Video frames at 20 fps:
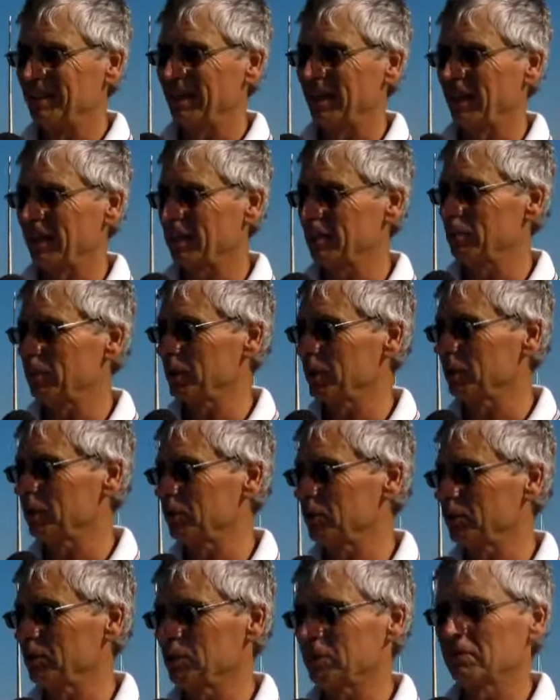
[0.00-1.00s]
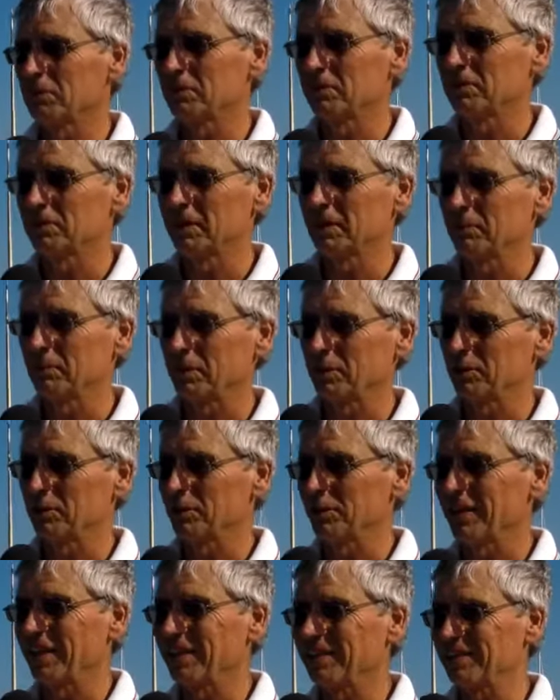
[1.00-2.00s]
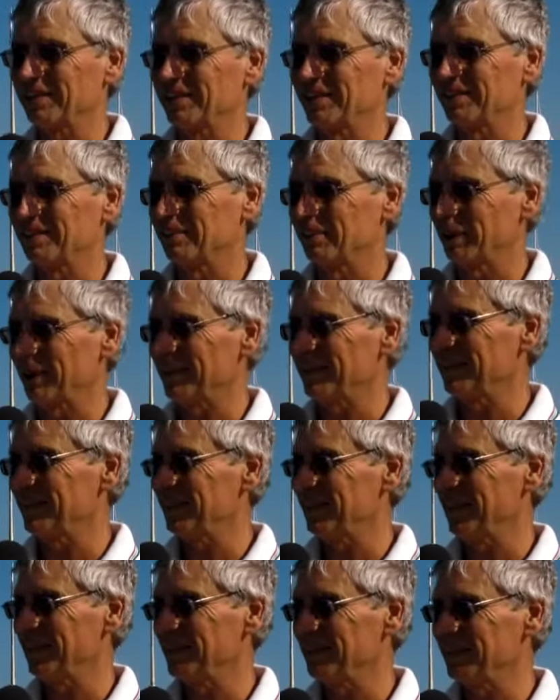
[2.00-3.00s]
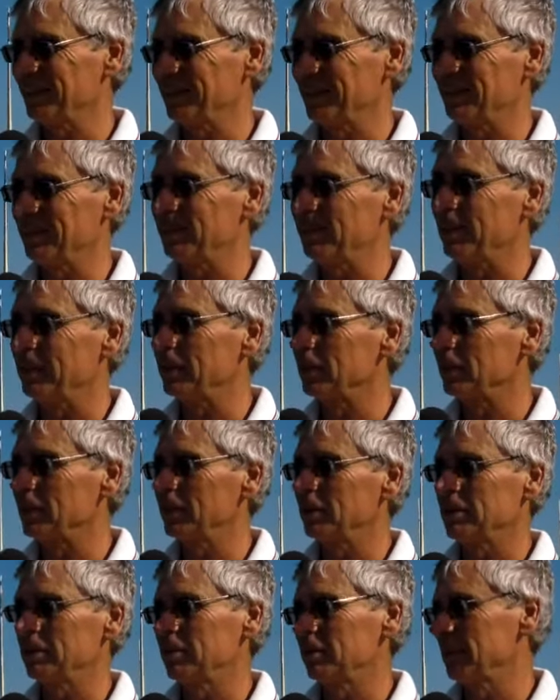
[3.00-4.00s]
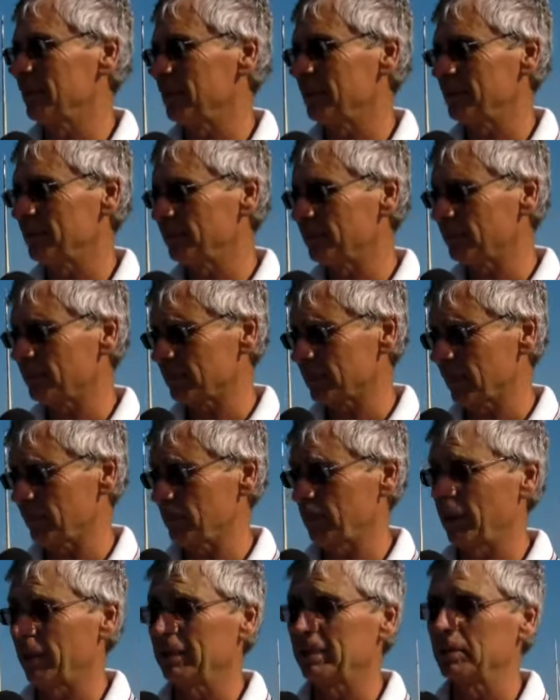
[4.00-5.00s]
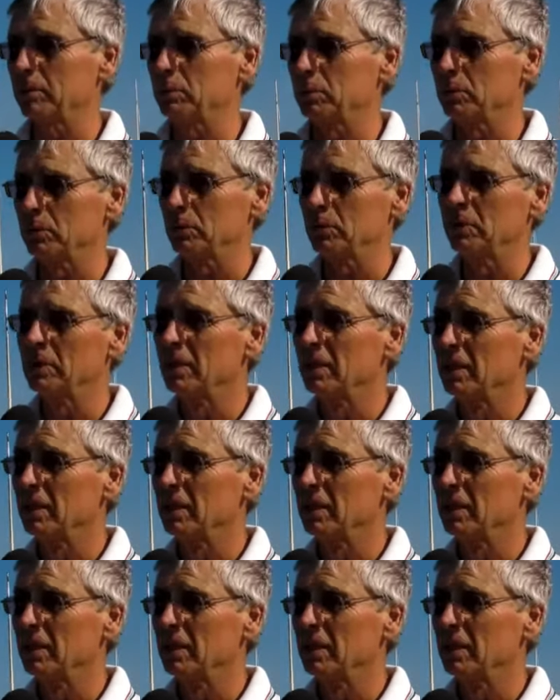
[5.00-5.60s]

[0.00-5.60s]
anche perché sono un appassionato praticante, ritengo che sia la parte più,